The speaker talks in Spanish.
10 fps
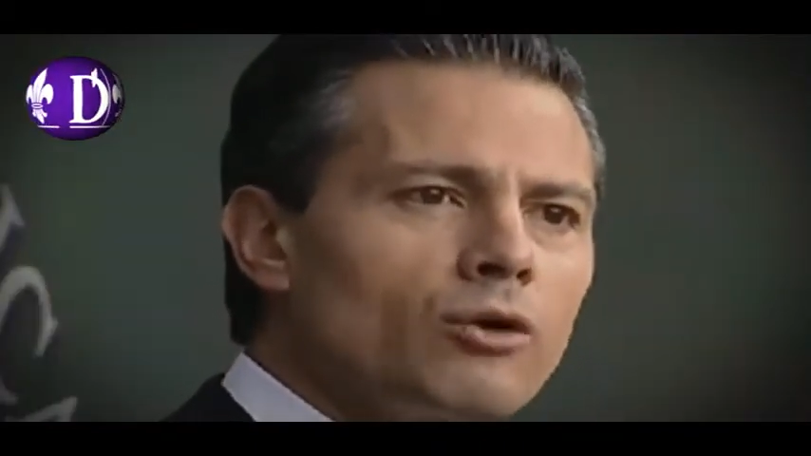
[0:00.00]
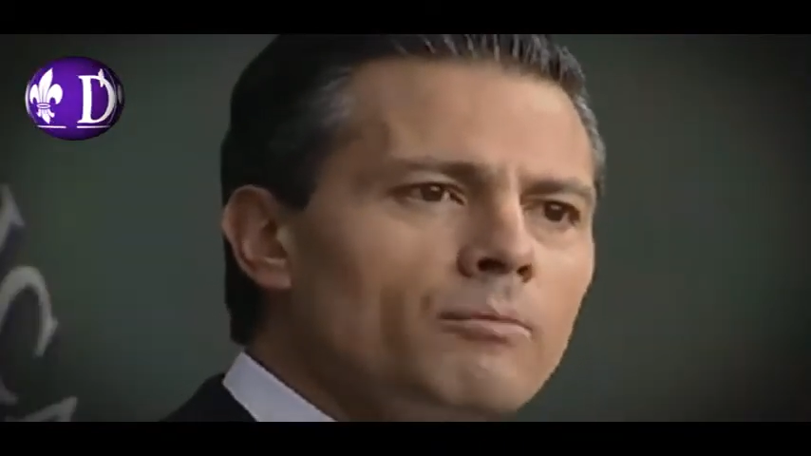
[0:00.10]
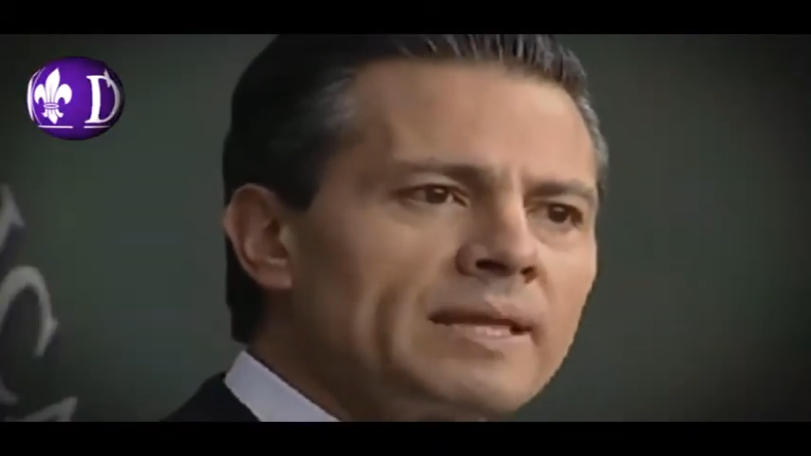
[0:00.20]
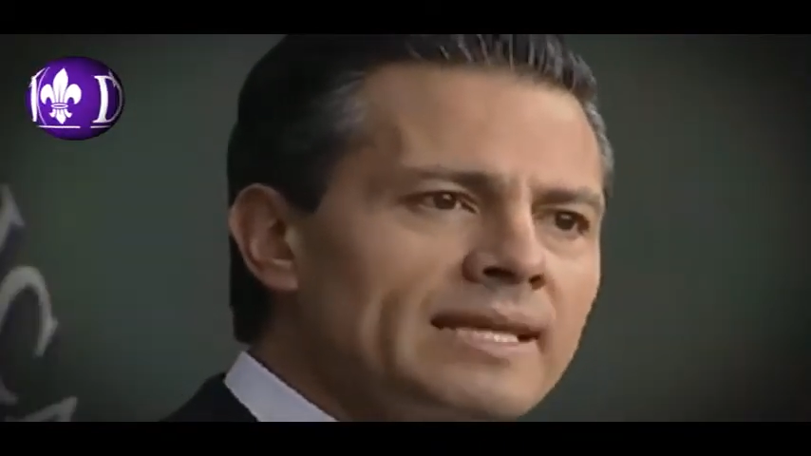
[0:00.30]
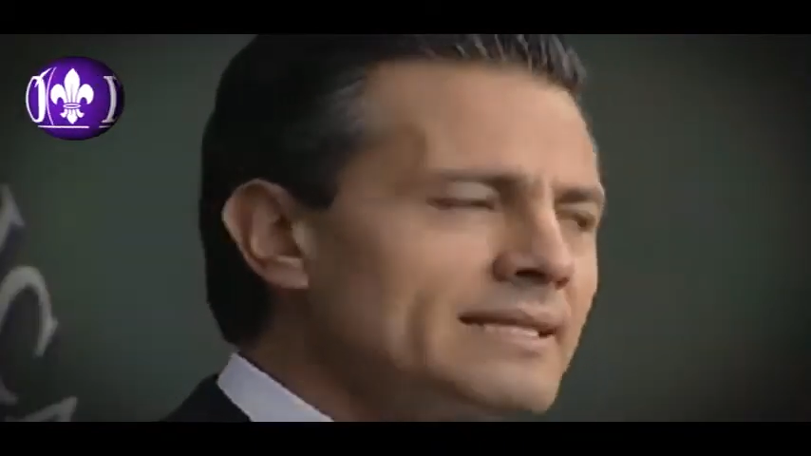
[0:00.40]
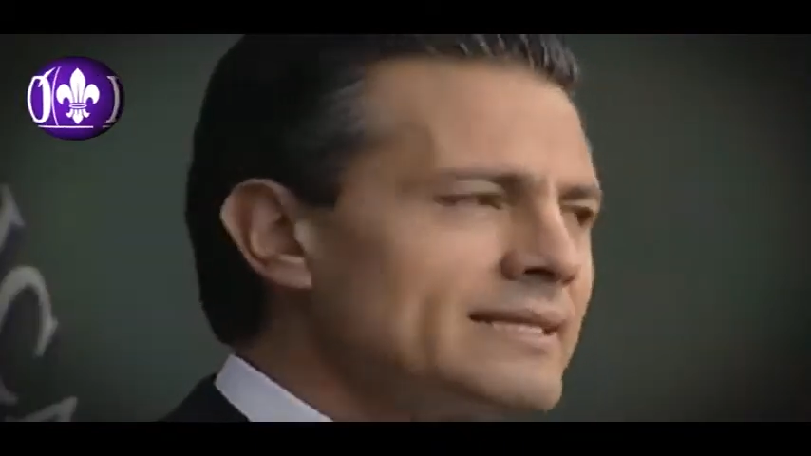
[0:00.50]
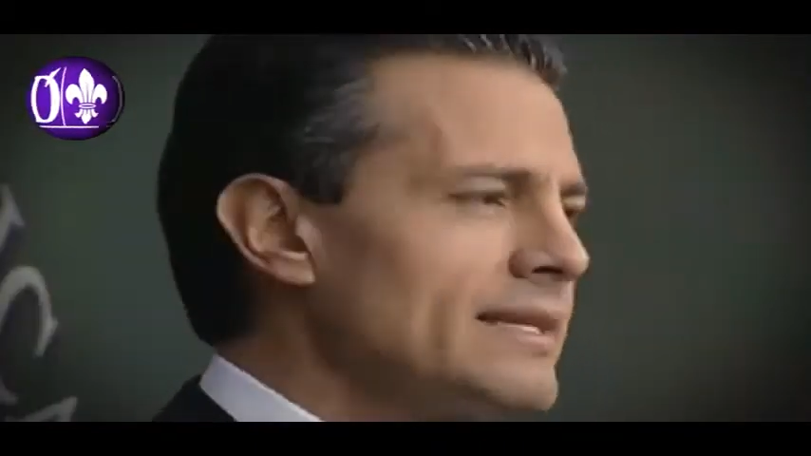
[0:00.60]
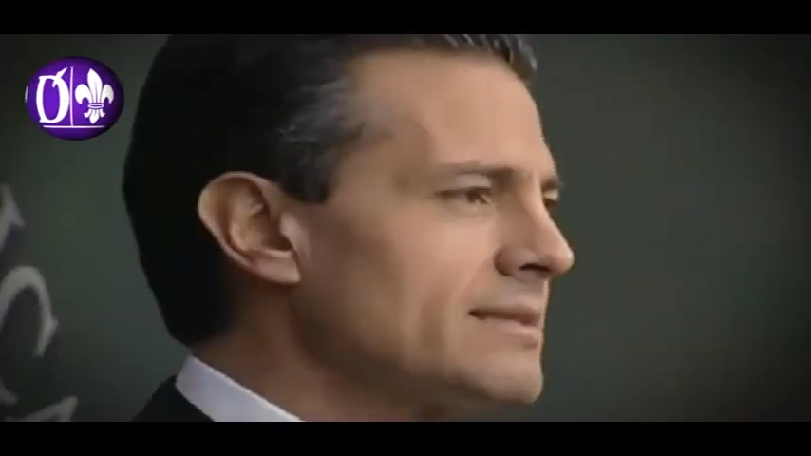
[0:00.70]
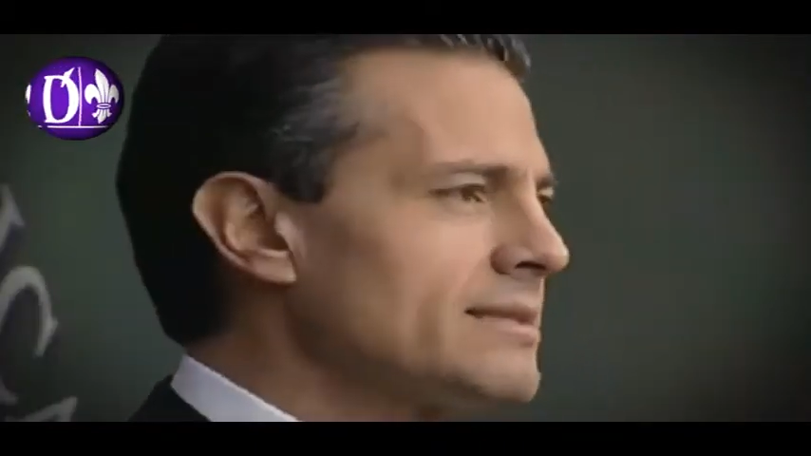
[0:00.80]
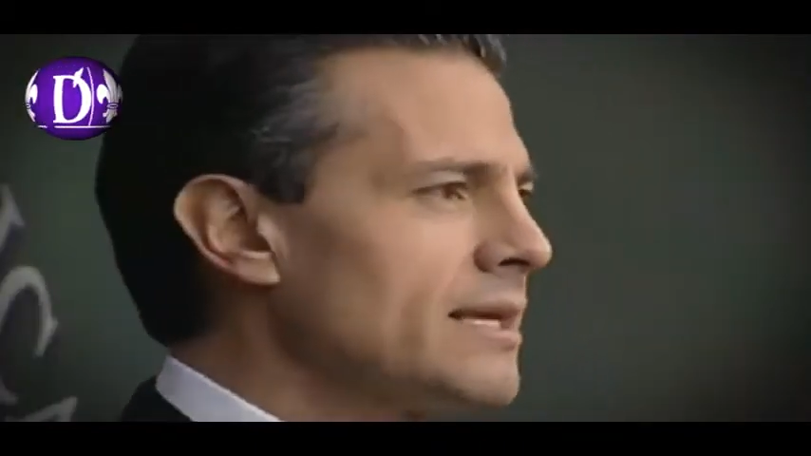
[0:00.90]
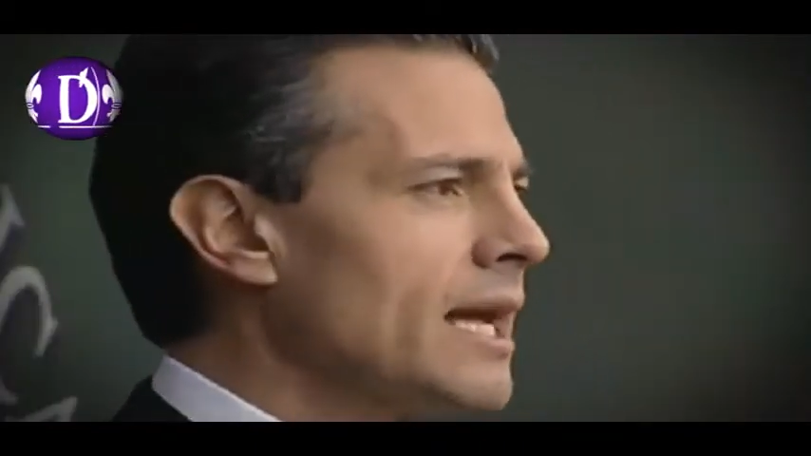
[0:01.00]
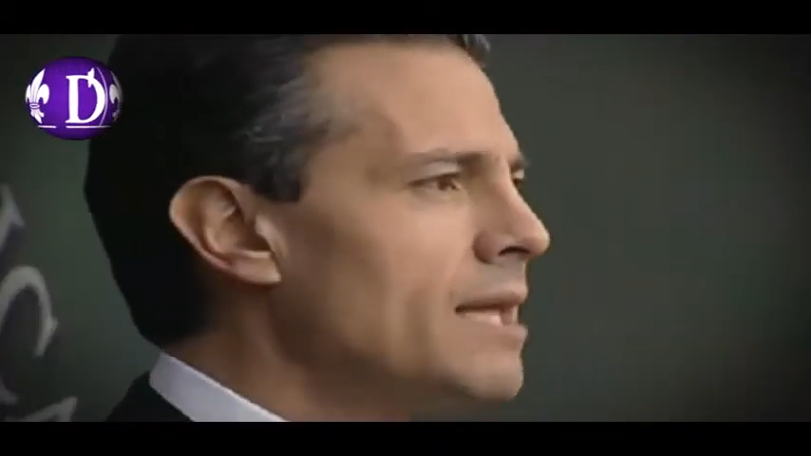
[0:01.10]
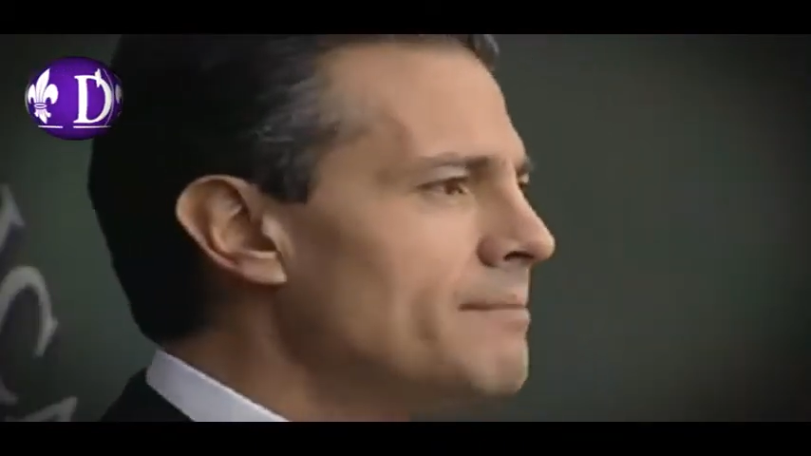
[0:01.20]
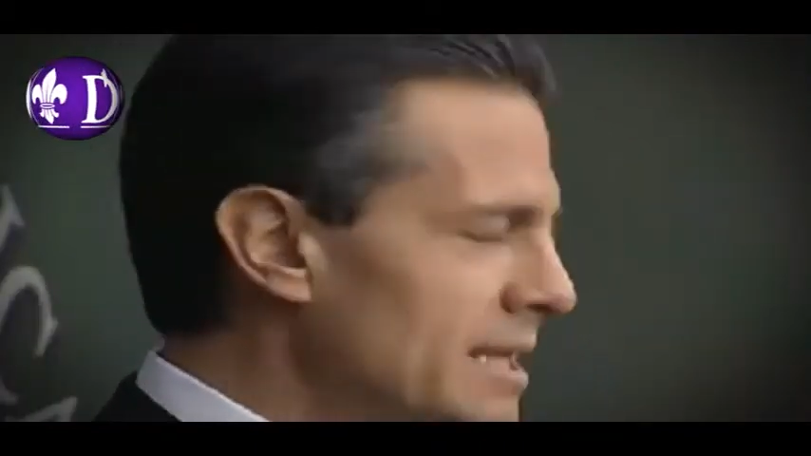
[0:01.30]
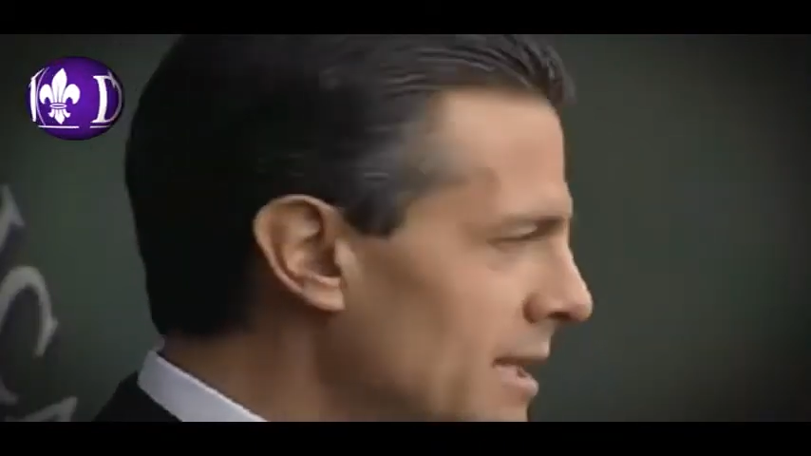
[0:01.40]
competencias
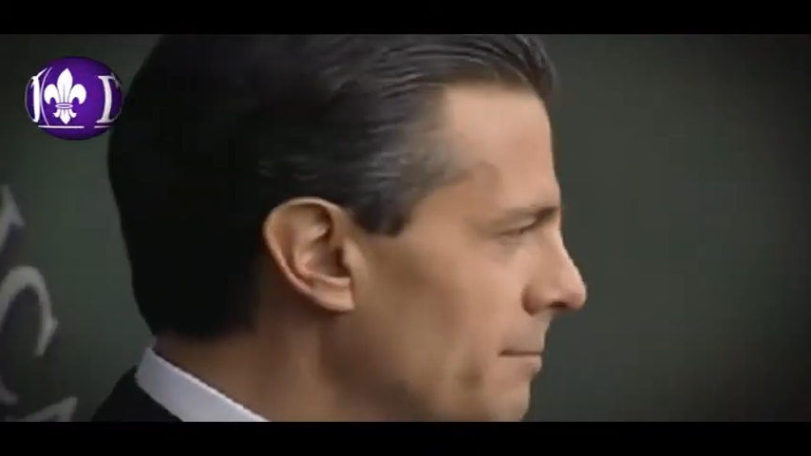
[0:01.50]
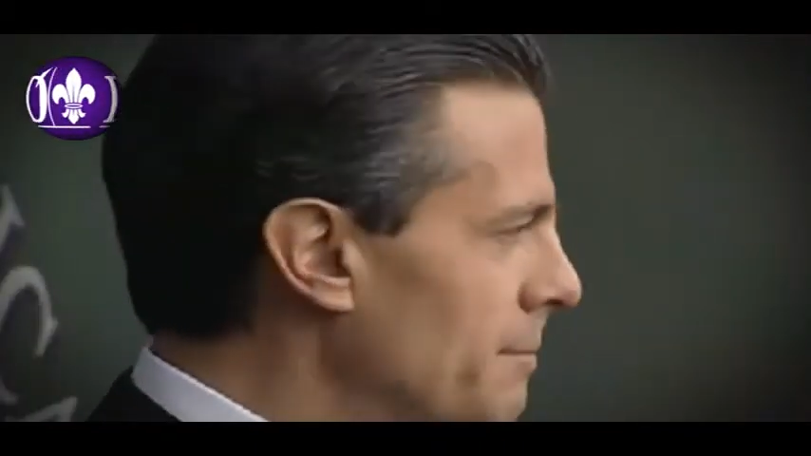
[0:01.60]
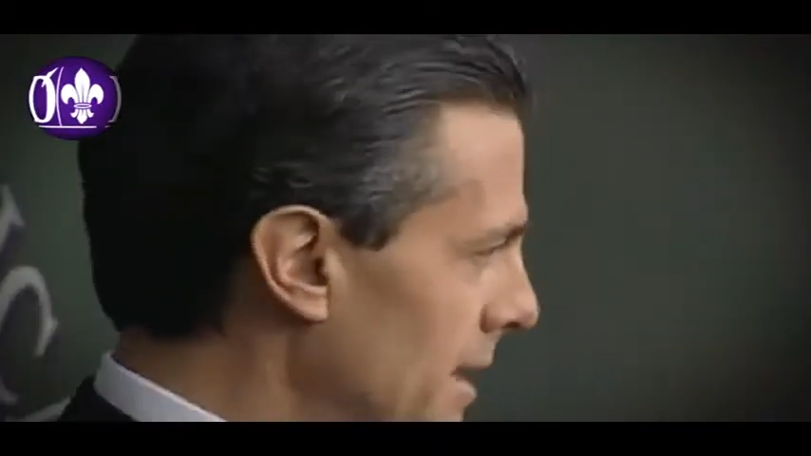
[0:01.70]
en materia